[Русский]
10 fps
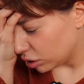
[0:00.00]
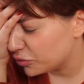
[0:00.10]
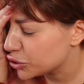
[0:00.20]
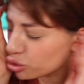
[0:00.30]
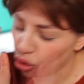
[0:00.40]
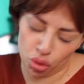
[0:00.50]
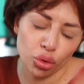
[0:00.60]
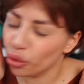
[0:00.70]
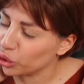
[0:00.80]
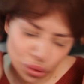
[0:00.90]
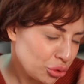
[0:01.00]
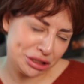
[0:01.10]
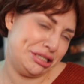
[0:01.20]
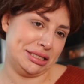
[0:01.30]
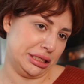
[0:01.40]
Ой, все, вот
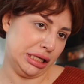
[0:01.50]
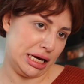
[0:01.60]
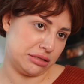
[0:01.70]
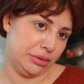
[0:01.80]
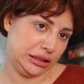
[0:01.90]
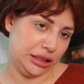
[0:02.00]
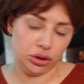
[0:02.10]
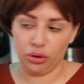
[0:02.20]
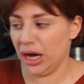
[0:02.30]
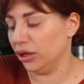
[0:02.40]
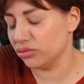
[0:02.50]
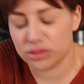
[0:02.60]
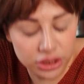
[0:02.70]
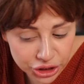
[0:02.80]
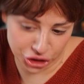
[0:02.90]
уйди с глаз моих долой, а ну
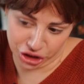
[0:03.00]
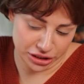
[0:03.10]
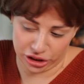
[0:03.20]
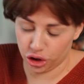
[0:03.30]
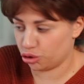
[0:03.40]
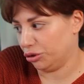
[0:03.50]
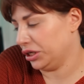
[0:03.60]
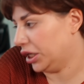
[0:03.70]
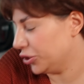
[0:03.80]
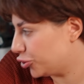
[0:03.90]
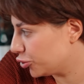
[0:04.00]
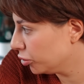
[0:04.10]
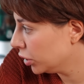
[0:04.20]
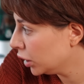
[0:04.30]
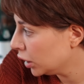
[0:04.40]
слышать ничего не хочу.